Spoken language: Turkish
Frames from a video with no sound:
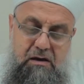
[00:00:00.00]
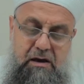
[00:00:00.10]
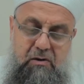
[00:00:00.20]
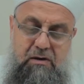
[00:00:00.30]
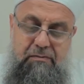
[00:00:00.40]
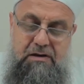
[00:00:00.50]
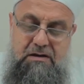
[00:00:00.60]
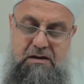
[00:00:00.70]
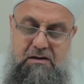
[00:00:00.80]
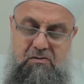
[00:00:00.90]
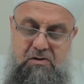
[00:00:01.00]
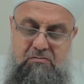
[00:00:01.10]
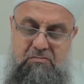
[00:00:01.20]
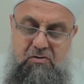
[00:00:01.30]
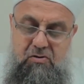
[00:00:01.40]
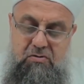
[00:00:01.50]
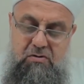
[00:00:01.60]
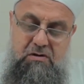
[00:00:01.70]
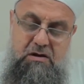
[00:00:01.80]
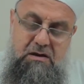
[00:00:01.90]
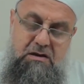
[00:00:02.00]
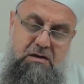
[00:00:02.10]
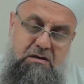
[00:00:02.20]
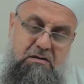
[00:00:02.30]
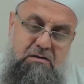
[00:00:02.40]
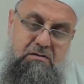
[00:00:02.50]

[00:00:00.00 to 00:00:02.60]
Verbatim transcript: Eğer onu yaparsa onun için bir kötülük cezası yazılır.